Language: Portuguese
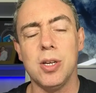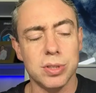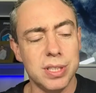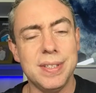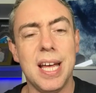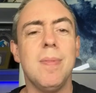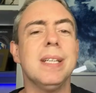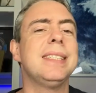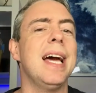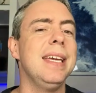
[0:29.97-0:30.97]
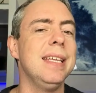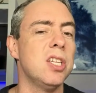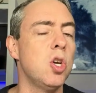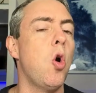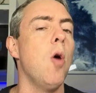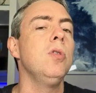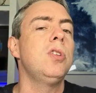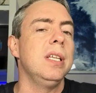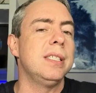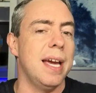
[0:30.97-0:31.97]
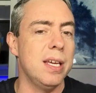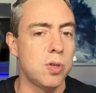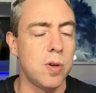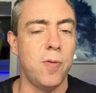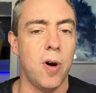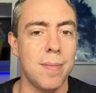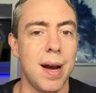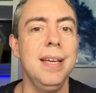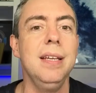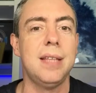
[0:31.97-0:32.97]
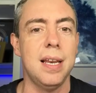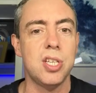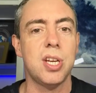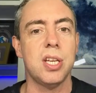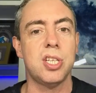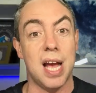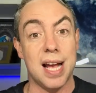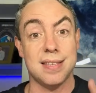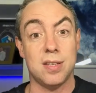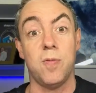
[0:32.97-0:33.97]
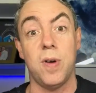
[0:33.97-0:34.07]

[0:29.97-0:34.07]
inclusive dar uma saída de como utilizar isso de forma inteligente a seu